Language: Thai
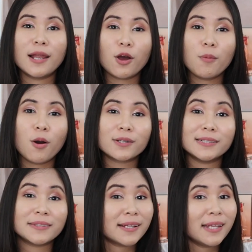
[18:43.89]
แล้วก็บอก
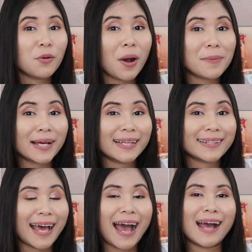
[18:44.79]
ถึงเทคนิคความรัก
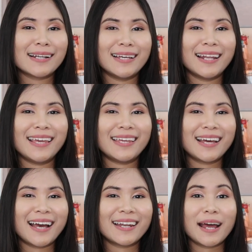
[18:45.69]
ต่างๆหรืออะไรเงี้
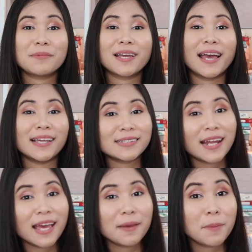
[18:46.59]
ยนะคะทำยังไงจะ
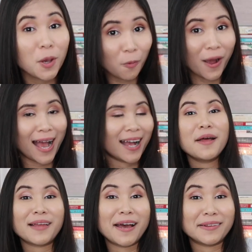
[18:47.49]
ได้ไม่อกหัก
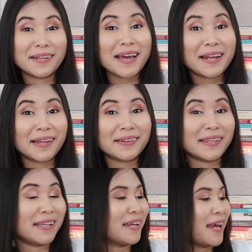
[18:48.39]
อ่ะติน่าการัน
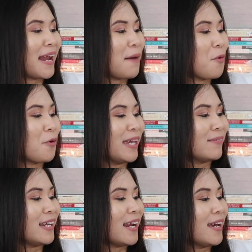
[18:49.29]
ตีเลยนะหน้าโปเขียน
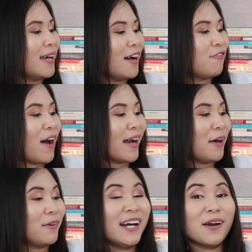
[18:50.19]
เลยนะ ฟัง
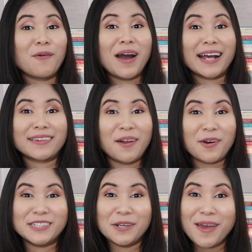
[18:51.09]
แล้วเลิกอกหักตลอ
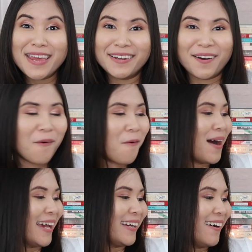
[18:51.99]
ดชีวิต โอ้
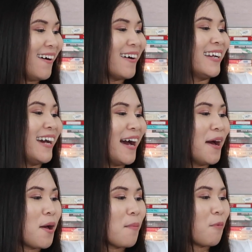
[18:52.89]
my god นะคะ
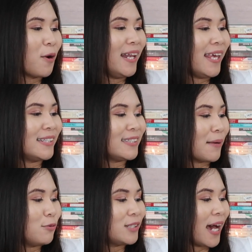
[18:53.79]
บทเรียนจา
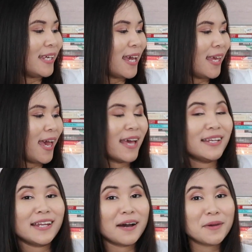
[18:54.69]
กผู้ชายแย่ๆ
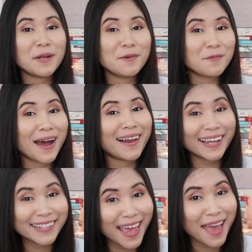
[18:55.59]
ที่ทำให้รู้ว่า
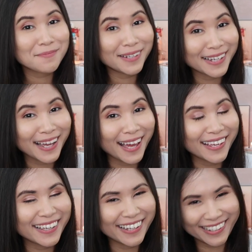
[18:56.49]
รักแท้เป็นยังไง
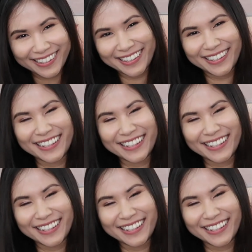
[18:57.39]
อ่า